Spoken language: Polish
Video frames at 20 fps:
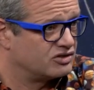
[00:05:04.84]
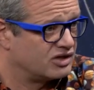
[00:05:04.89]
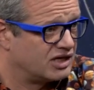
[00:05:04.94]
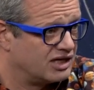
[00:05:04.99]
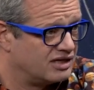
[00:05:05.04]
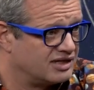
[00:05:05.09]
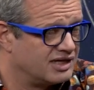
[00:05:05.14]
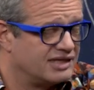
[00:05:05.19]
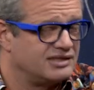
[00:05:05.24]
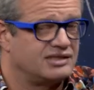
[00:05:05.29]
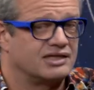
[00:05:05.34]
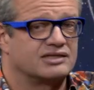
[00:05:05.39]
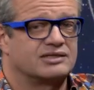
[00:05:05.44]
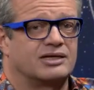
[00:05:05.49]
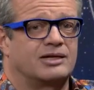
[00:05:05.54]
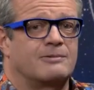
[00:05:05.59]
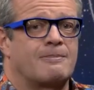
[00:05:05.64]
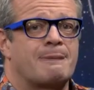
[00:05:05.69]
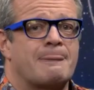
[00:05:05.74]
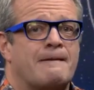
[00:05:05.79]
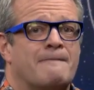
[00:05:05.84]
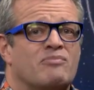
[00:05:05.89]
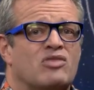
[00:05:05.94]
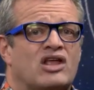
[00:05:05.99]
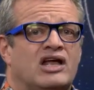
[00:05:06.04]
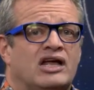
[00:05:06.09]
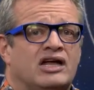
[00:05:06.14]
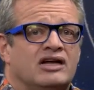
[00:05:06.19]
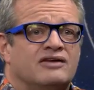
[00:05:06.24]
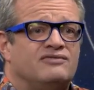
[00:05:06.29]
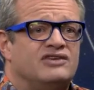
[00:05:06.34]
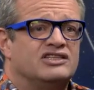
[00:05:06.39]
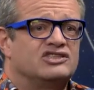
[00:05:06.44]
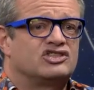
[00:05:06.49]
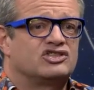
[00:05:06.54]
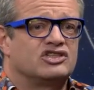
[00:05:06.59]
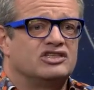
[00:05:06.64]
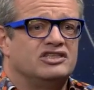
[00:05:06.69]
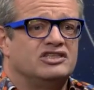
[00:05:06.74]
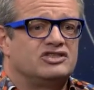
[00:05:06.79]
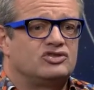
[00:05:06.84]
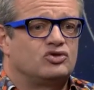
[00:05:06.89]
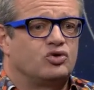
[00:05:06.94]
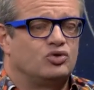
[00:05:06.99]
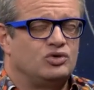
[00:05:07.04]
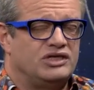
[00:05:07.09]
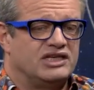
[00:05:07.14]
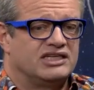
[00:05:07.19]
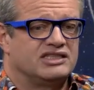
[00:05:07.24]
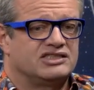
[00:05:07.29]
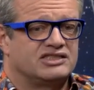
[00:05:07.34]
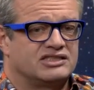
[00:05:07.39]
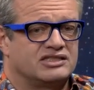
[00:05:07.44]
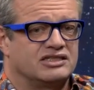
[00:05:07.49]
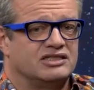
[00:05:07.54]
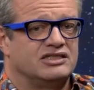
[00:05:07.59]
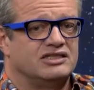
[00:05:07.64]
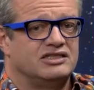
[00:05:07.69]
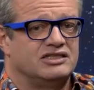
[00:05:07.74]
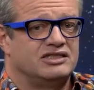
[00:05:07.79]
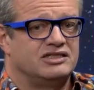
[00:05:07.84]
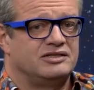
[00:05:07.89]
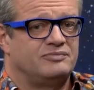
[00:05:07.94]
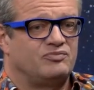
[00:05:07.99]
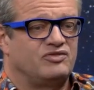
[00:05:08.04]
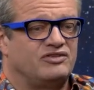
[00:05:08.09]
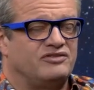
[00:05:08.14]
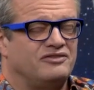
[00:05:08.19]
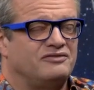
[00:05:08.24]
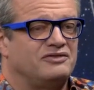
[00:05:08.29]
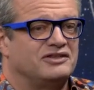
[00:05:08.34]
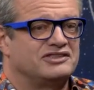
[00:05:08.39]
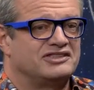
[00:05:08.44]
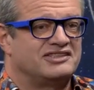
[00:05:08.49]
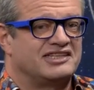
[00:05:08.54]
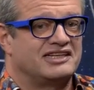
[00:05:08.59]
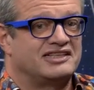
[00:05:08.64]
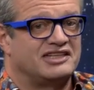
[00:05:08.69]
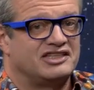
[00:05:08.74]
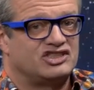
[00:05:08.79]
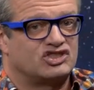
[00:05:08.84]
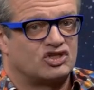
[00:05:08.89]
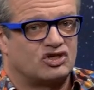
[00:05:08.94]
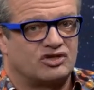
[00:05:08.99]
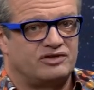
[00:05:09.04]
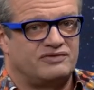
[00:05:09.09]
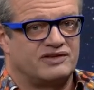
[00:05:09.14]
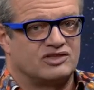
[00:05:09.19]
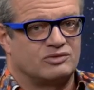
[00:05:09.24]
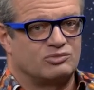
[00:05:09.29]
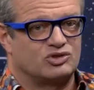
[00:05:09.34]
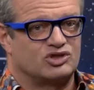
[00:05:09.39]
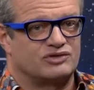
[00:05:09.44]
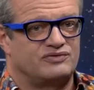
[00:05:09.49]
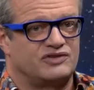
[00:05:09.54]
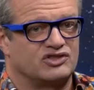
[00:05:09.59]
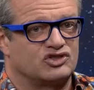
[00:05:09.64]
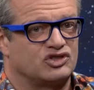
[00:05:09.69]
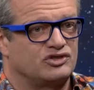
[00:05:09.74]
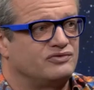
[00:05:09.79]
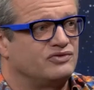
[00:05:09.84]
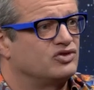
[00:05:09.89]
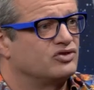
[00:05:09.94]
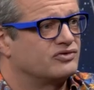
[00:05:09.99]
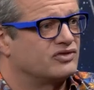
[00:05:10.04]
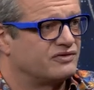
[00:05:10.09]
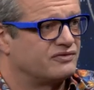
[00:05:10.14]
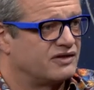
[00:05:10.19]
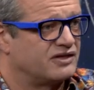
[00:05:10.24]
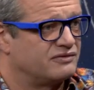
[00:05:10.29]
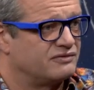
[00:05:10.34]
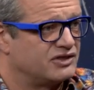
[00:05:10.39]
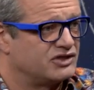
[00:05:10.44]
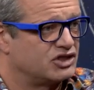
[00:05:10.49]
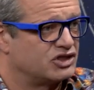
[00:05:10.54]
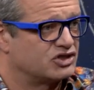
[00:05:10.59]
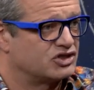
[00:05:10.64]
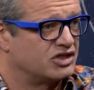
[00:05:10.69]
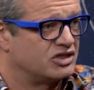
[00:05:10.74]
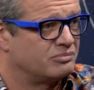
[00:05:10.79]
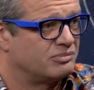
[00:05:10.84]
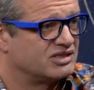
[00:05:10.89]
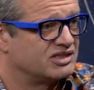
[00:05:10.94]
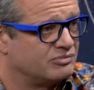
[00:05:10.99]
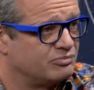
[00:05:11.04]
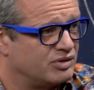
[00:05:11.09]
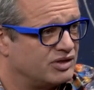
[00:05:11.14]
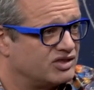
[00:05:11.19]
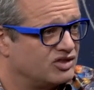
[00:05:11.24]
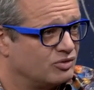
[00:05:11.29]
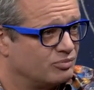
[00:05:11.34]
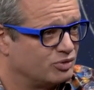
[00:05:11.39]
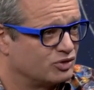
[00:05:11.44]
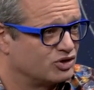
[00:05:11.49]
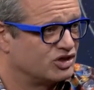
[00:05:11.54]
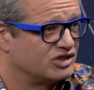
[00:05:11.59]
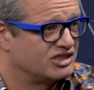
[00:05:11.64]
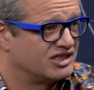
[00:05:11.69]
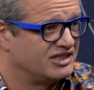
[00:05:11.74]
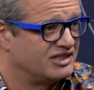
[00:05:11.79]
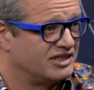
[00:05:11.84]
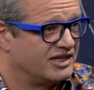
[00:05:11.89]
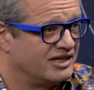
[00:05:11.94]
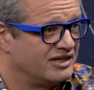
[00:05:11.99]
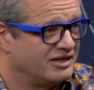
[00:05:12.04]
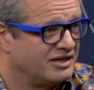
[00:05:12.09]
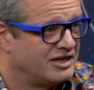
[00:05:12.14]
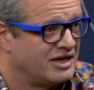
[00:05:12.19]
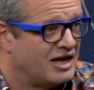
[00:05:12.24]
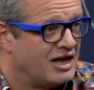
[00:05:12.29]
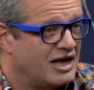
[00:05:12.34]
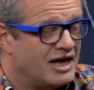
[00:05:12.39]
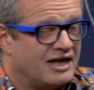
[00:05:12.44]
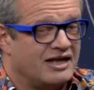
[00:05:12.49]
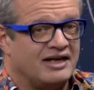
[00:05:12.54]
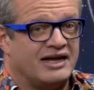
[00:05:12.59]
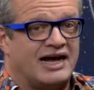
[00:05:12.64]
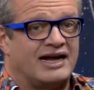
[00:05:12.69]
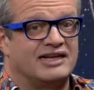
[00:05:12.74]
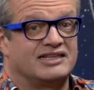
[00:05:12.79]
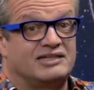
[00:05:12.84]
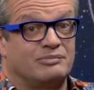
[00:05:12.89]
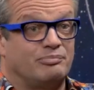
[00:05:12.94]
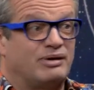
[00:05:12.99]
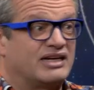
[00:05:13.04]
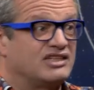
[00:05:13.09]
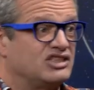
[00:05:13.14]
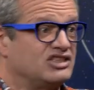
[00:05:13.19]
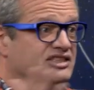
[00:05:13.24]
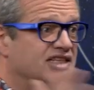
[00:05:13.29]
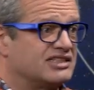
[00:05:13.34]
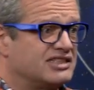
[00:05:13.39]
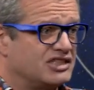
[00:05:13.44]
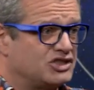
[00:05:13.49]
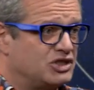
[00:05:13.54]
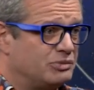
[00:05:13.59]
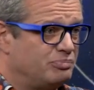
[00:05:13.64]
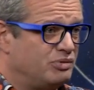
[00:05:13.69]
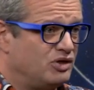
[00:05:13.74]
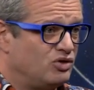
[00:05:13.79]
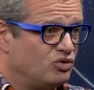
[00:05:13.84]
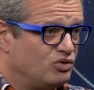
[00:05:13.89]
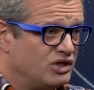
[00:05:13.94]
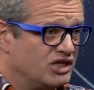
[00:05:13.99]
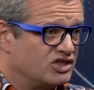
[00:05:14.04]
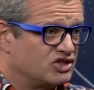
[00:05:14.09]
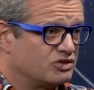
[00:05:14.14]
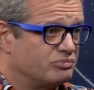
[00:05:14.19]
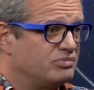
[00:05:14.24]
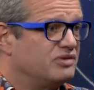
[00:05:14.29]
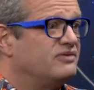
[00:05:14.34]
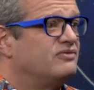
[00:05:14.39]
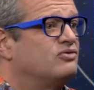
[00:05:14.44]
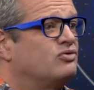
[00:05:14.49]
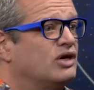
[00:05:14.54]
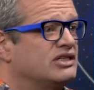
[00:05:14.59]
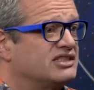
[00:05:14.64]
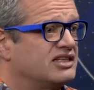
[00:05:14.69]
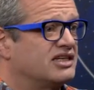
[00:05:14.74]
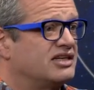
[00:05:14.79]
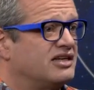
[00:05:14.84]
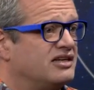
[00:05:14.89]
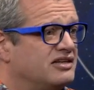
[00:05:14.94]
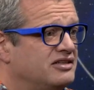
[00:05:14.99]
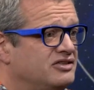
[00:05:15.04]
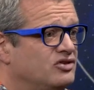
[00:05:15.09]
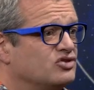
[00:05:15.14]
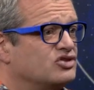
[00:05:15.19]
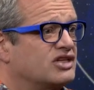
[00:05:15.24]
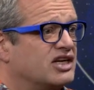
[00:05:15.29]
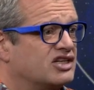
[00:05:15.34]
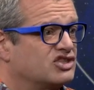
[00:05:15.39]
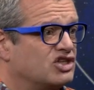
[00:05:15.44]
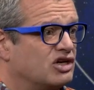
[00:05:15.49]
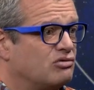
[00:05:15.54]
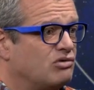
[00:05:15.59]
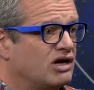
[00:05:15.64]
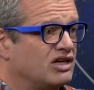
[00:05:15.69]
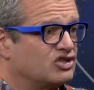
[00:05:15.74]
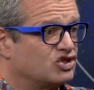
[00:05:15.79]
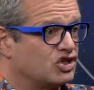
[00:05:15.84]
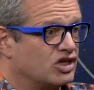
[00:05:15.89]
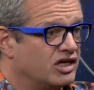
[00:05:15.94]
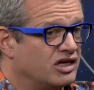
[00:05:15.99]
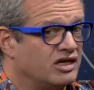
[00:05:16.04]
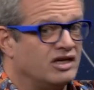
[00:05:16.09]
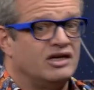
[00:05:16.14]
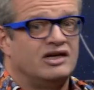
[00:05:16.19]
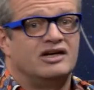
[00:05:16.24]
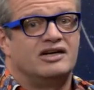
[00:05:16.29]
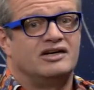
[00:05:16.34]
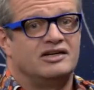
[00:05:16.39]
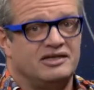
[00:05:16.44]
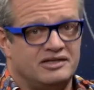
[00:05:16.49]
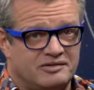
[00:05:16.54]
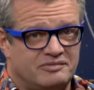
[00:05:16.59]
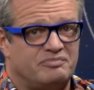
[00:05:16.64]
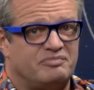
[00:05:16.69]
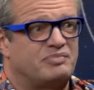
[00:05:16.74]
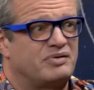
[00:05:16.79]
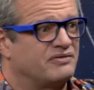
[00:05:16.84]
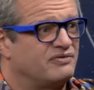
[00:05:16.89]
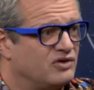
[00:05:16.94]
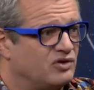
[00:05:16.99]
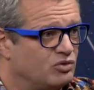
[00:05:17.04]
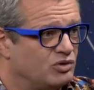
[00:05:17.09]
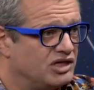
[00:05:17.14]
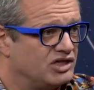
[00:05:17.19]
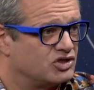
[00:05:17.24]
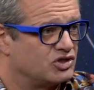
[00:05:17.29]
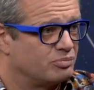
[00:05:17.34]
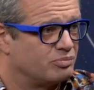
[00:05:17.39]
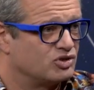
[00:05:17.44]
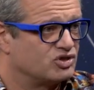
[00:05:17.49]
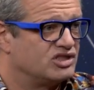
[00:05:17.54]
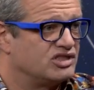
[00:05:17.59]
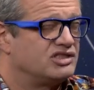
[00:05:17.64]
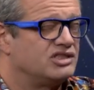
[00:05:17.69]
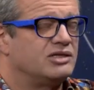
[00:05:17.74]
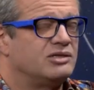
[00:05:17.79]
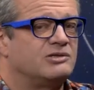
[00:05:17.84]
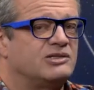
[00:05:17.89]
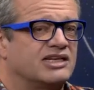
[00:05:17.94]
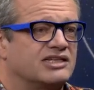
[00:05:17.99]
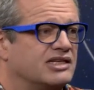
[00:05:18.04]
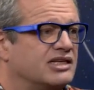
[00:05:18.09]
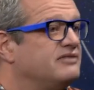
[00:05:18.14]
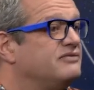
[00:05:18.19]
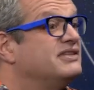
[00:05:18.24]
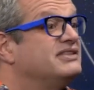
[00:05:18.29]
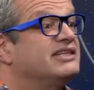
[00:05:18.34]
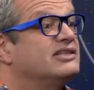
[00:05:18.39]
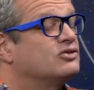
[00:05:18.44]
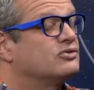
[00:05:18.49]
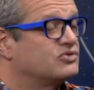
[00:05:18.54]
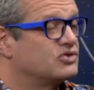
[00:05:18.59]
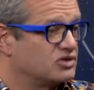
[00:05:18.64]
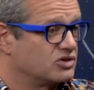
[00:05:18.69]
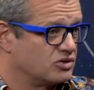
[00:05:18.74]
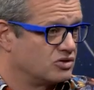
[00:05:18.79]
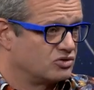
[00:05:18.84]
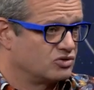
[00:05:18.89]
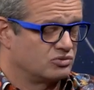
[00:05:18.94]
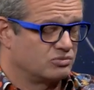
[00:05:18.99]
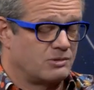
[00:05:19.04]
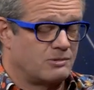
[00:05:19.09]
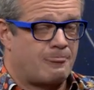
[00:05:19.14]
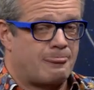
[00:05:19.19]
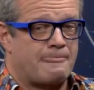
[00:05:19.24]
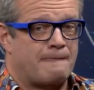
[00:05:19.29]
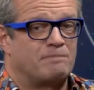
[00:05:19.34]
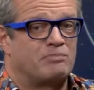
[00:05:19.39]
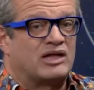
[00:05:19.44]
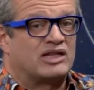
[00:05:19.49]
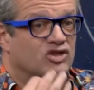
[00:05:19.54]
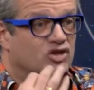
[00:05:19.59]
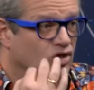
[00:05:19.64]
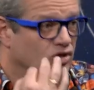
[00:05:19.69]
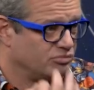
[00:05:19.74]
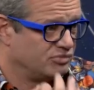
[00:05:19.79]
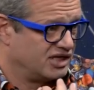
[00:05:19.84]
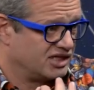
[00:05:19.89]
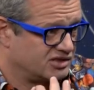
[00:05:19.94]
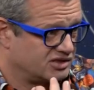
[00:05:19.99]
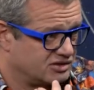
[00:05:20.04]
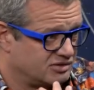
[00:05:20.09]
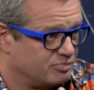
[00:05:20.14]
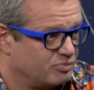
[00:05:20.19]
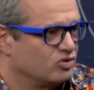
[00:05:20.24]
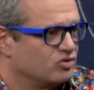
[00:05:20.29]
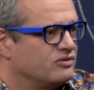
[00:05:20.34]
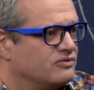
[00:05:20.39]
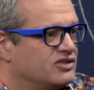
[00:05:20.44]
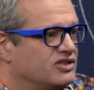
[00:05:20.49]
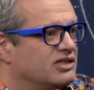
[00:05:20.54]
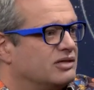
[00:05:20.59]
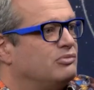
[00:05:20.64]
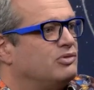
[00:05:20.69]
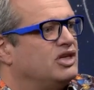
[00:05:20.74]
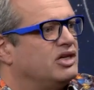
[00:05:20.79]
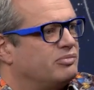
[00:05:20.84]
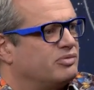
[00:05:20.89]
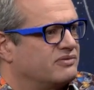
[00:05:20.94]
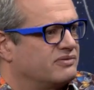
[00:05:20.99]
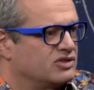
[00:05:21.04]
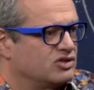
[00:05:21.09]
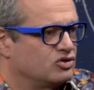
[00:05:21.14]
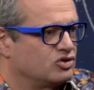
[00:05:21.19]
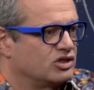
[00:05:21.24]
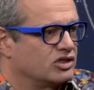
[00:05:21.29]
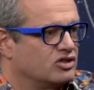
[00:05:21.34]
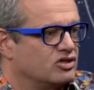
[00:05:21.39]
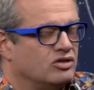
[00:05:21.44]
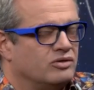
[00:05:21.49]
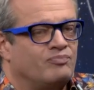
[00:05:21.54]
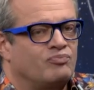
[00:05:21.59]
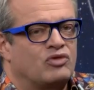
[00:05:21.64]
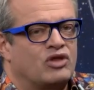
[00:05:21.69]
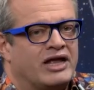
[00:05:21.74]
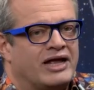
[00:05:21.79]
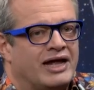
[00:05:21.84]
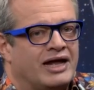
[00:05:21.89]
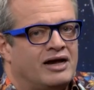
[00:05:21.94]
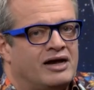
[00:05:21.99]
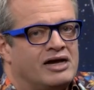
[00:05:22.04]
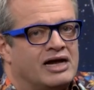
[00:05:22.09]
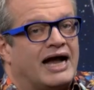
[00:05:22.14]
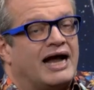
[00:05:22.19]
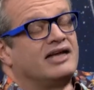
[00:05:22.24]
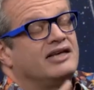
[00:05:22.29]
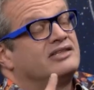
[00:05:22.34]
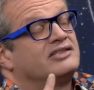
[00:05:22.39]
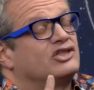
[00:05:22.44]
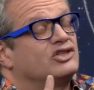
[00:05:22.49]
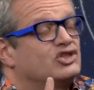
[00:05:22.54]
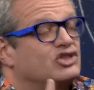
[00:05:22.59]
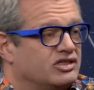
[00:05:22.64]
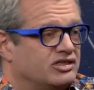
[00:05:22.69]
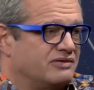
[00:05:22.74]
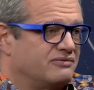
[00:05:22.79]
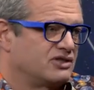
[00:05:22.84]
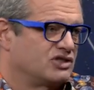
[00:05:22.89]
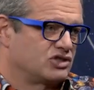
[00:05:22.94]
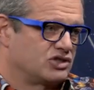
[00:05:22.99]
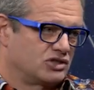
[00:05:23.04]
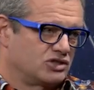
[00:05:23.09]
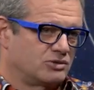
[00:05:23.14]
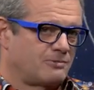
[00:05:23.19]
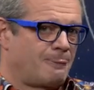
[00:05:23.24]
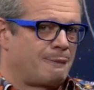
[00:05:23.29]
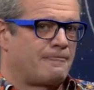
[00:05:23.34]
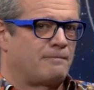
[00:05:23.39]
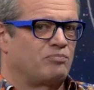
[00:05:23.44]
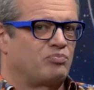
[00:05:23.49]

Donalda i tak dalej. Więc y, tu jest, y, więc z jednej strony wiadomo, że większość widzów TVN24 ma sympatie opozycyjne, e, ale tym bardziej stacja się pilnuje, żeby władza nie oskarżała, że e, preferujecie opozycję i tak dalej. Więc ja to wszystko rozumiem. Natomiast z punktu widzenia mnie prowadzącego, a jest jeszcze jedna ważna rzecz.